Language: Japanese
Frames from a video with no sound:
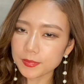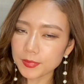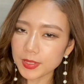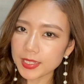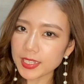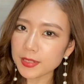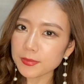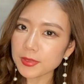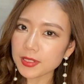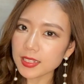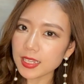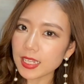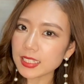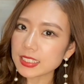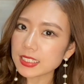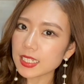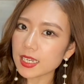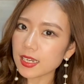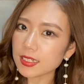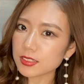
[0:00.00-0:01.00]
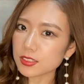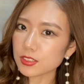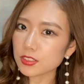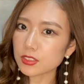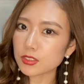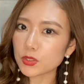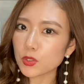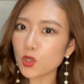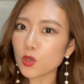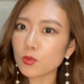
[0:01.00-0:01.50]
まだまだ暑さが
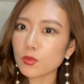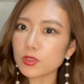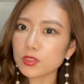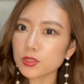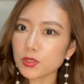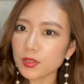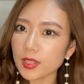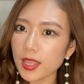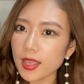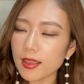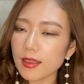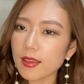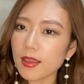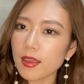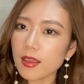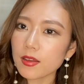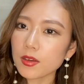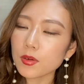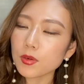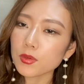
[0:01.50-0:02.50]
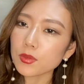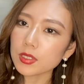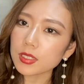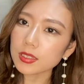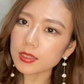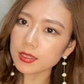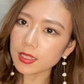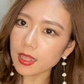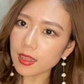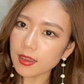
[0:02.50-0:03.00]
続くと思うので、こういっ
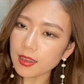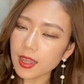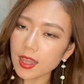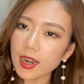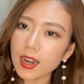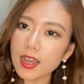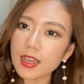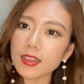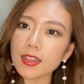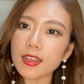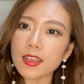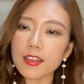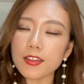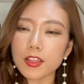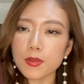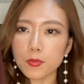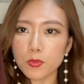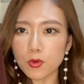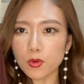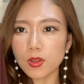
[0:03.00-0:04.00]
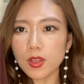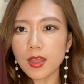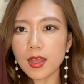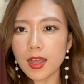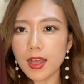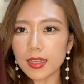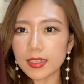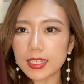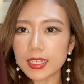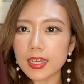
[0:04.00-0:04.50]
たカラーだけでも
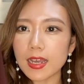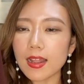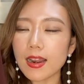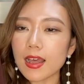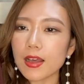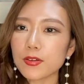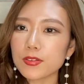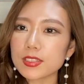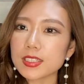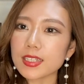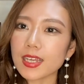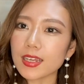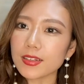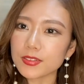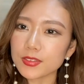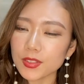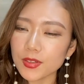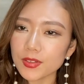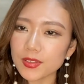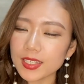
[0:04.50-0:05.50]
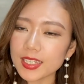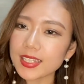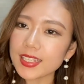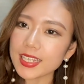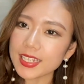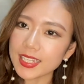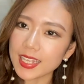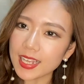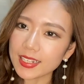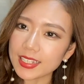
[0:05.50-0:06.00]
秋カラーを使うと一
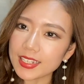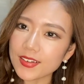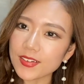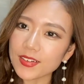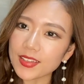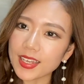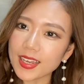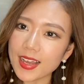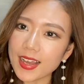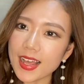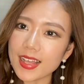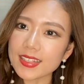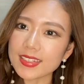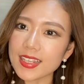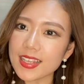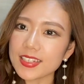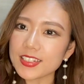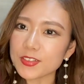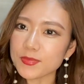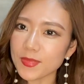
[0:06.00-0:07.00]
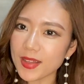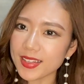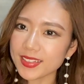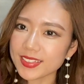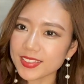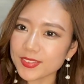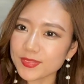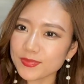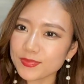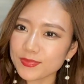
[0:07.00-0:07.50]
気に秋コーデが完成し
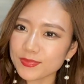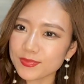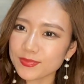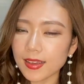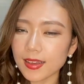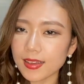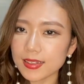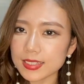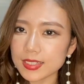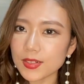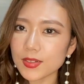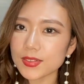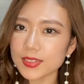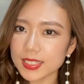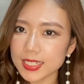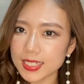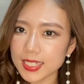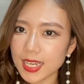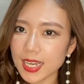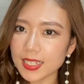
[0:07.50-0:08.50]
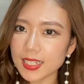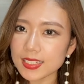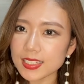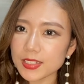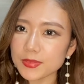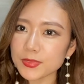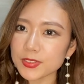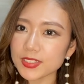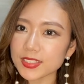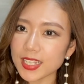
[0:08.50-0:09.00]
ます。少し肌
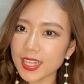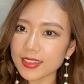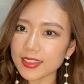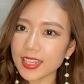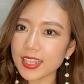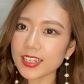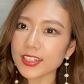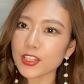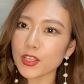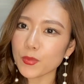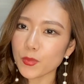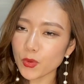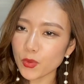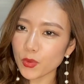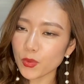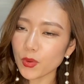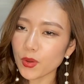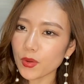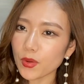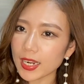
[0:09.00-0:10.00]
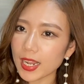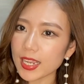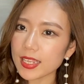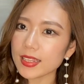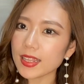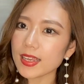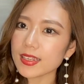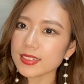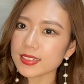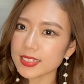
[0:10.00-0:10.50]
寒くなってきても
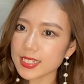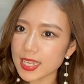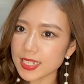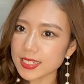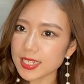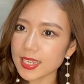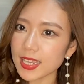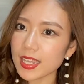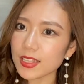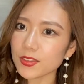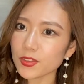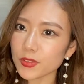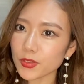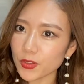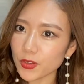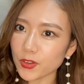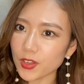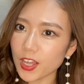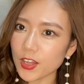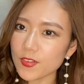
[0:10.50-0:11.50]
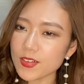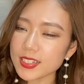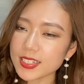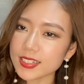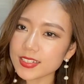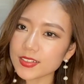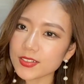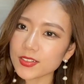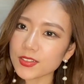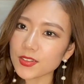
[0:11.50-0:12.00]
ライダースやジャケットと合わ
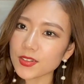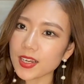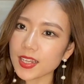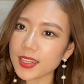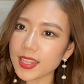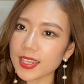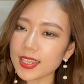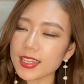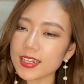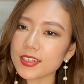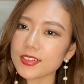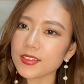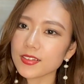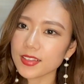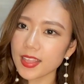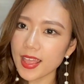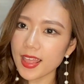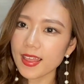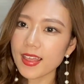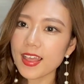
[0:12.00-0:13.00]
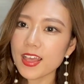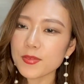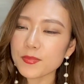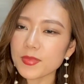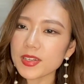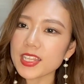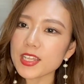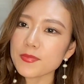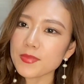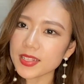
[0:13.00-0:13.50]
せることができるので、
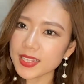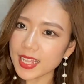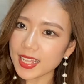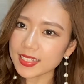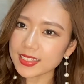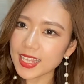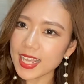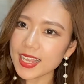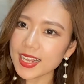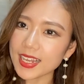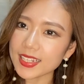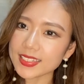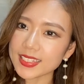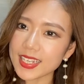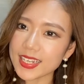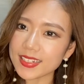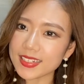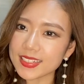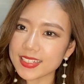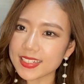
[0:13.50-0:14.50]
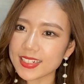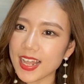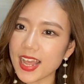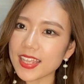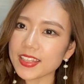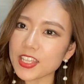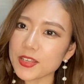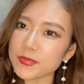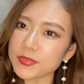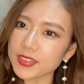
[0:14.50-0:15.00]
まだまだ大活躍する
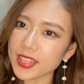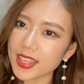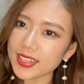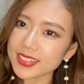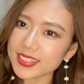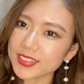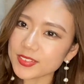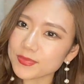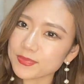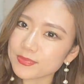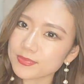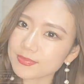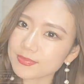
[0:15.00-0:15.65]
アイテムです。